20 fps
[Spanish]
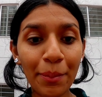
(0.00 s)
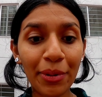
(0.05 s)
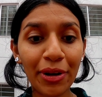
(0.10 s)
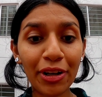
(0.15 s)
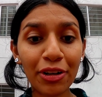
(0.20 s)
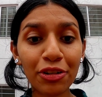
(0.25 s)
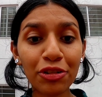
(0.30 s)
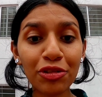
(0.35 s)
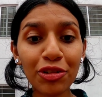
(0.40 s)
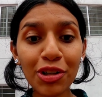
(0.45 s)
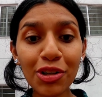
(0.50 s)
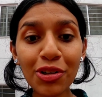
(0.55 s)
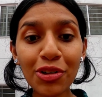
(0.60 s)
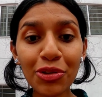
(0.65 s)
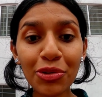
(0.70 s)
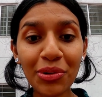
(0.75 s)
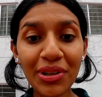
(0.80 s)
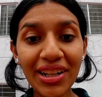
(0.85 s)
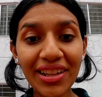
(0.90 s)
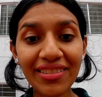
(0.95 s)
pero solo
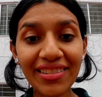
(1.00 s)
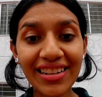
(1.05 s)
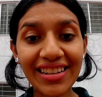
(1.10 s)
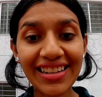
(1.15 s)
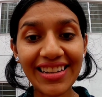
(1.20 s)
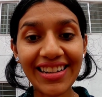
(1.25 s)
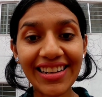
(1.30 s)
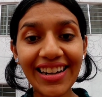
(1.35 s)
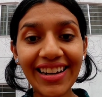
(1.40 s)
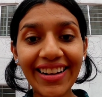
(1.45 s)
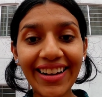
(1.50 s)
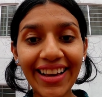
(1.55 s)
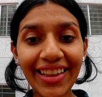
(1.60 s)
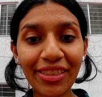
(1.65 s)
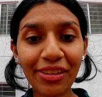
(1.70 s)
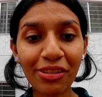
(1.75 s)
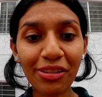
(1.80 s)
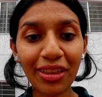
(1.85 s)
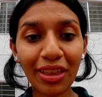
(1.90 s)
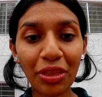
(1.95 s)
tú eres el
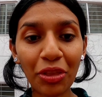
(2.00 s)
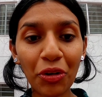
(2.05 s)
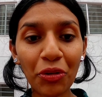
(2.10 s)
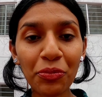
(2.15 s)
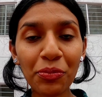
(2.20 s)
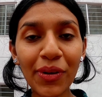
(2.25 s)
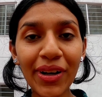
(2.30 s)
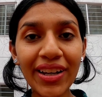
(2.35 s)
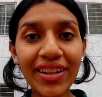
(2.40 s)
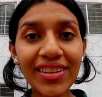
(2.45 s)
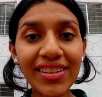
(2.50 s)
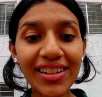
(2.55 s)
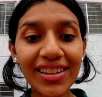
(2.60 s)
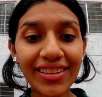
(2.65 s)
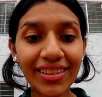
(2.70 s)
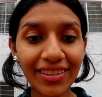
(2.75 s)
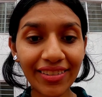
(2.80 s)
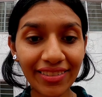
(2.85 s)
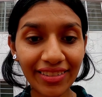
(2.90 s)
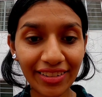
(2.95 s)
encargado de tomar
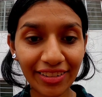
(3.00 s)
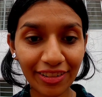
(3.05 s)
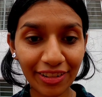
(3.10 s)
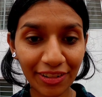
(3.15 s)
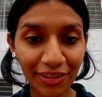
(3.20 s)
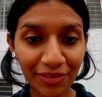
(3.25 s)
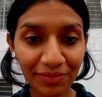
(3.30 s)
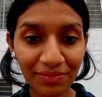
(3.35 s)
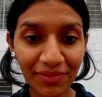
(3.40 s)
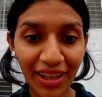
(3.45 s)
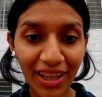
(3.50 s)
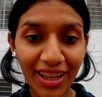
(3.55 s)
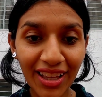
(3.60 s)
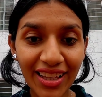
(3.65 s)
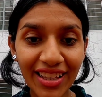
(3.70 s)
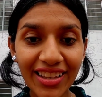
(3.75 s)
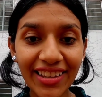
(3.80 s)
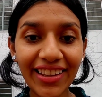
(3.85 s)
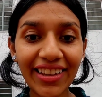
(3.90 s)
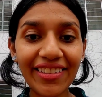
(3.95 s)
la decisión
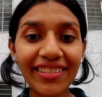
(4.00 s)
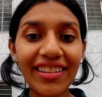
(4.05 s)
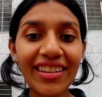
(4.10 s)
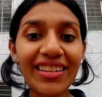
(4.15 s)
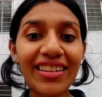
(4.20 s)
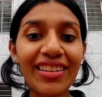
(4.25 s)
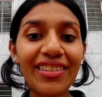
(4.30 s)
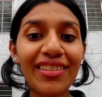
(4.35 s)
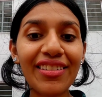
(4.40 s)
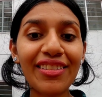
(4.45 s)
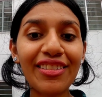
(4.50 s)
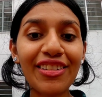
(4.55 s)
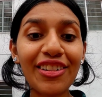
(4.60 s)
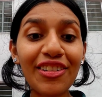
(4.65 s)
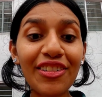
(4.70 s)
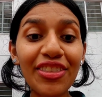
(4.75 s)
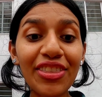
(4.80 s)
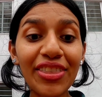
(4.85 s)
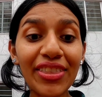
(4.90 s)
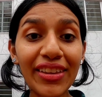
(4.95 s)
y esa
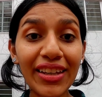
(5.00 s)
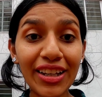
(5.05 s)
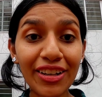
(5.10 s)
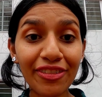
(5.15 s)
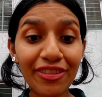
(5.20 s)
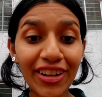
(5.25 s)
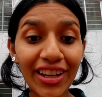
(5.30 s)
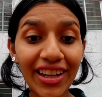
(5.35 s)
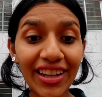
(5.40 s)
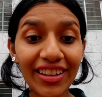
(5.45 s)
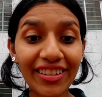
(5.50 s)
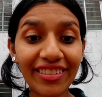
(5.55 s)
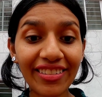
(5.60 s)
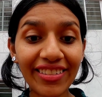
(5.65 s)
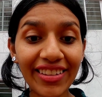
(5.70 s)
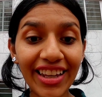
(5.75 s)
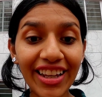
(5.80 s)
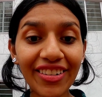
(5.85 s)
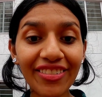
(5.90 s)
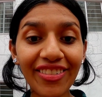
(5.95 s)
decisión debe
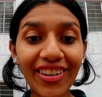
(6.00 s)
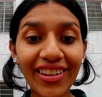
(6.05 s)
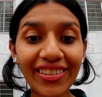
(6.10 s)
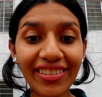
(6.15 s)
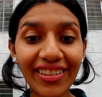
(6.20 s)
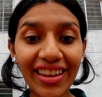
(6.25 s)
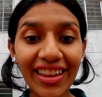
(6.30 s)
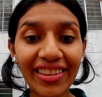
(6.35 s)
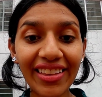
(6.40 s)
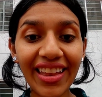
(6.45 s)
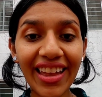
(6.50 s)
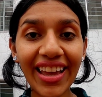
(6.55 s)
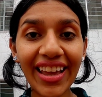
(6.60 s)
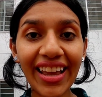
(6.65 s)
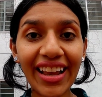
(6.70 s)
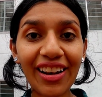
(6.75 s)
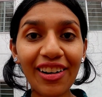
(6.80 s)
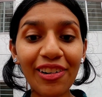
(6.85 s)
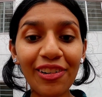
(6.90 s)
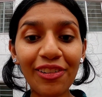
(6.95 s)
estar basada
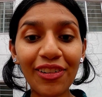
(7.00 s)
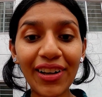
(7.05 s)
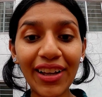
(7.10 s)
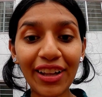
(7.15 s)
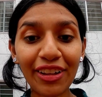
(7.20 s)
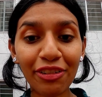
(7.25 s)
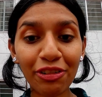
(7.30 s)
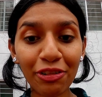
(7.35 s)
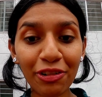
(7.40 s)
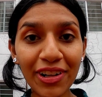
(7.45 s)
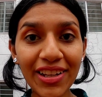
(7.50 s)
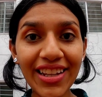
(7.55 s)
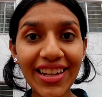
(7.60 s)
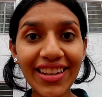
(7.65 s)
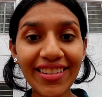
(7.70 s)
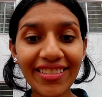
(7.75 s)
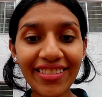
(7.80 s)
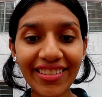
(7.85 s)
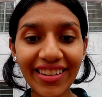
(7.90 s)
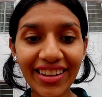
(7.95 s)
en lo que
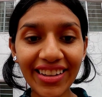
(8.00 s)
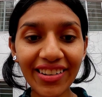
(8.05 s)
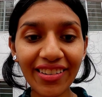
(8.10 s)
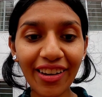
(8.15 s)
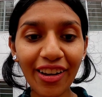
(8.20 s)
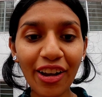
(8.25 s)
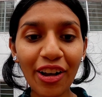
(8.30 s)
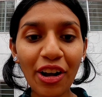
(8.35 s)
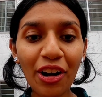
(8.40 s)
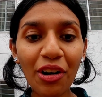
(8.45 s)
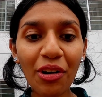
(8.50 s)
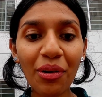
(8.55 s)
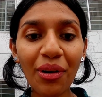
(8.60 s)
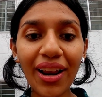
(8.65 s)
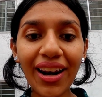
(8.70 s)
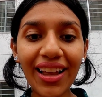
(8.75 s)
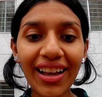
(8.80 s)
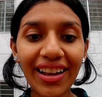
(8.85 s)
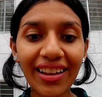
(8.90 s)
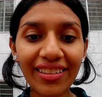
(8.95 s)
sueñas ser o
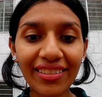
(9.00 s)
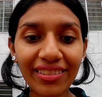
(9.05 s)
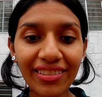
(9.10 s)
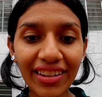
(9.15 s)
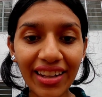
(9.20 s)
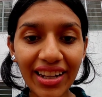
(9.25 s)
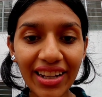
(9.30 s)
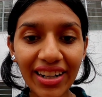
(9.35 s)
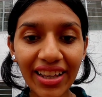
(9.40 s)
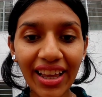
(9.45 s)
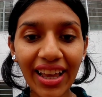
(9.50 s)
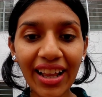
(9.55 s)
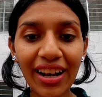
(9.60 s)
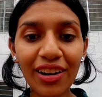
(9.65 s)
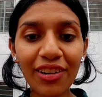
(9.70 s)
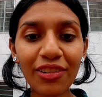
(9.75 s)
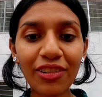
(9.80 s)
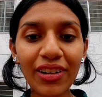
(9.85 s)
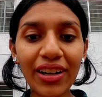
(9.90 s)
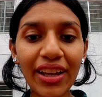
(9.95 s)
alcanzar
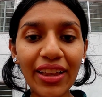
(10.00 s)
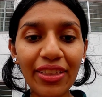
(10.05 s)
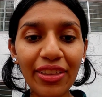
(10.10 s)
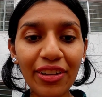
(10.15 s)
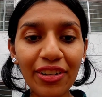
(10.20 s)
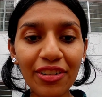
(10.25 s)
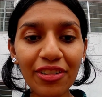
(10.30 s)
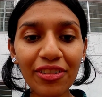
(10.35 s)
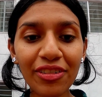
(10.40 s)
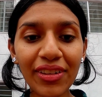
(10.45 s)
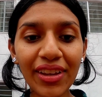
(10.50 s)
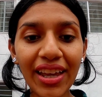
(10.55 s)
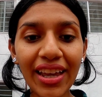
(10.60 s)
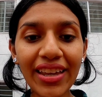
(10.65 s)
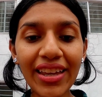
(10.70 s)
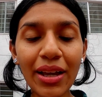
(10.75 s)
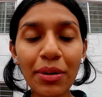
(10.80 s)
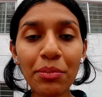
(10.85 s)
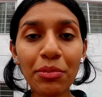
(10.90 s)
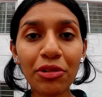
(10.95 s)
en lo que Dios te
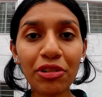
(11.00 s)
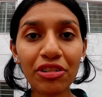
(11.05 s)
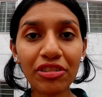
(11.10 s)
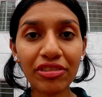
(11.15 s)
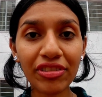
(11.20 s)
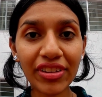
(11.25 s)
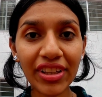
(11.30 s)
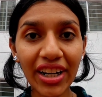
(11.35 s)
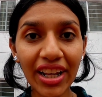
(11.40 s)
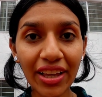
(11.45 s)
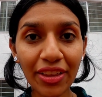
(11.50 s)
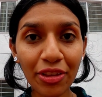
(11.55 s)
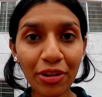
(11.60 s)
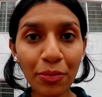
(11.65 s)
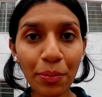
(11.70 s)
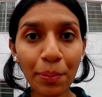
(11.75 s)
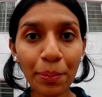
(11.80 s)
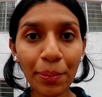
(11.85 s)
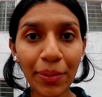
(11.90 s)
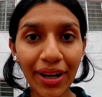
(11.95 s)
haya
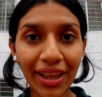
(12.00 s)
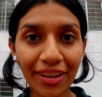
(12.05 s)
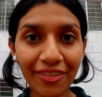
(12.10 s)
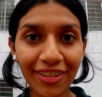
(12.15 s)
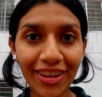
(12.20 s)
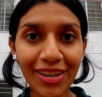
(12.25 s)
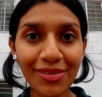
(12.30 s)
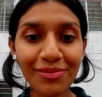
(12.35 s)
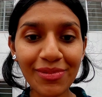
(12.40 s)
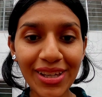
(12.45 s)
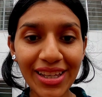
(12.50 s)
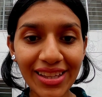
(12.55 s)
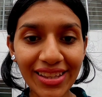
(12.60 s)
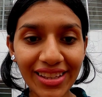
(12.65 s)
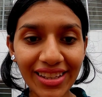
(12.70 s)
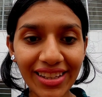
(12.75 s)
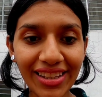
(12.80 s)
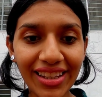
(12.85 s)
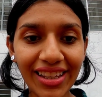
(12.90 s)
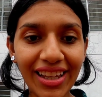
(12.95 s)
mostrado
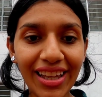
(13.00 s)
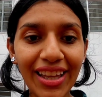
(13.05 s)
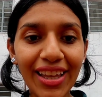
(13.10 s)
previamente.